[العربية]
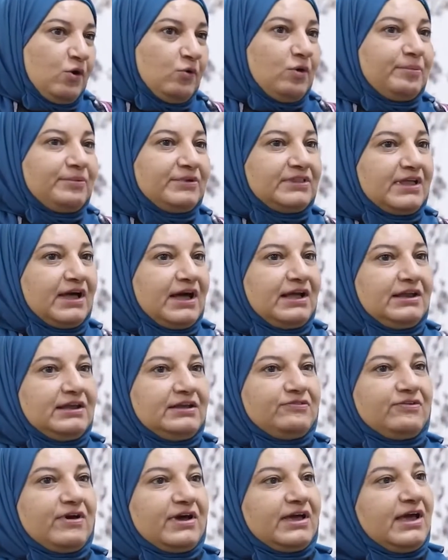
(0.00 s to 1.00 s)

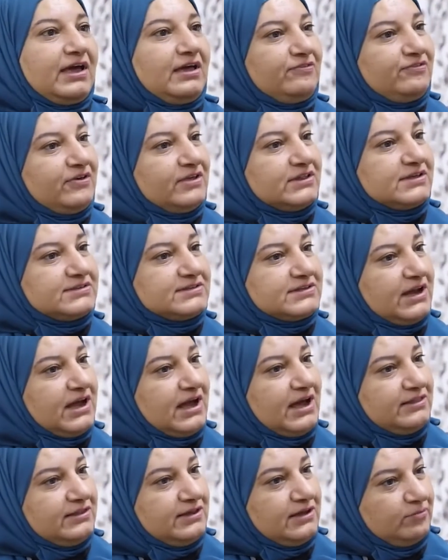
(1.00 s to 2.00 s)
وبالتالي فكيف تصل
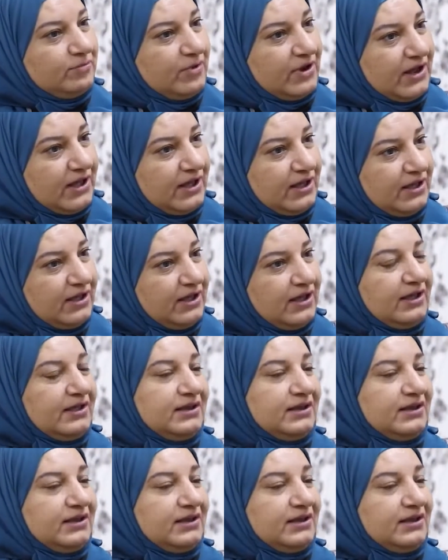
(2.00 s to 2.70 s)
هذه المرأة